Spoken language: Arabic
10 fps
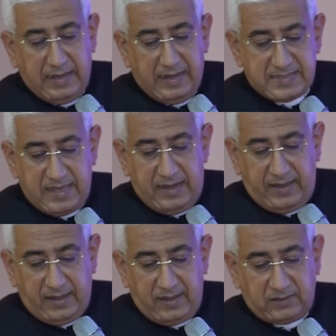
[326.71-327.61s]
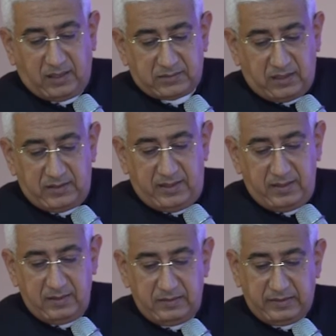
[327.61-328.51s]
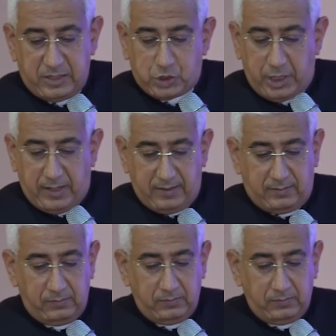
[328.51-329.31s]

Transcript: لذلك تقتضي تنشئة